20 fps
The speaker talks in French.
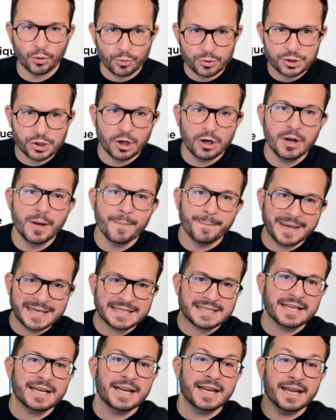console,
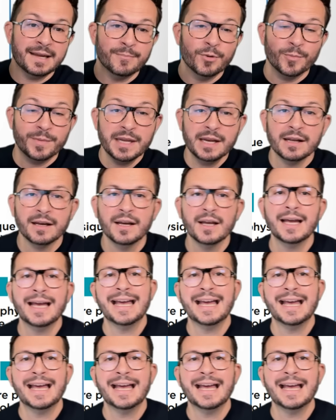PC et mobile,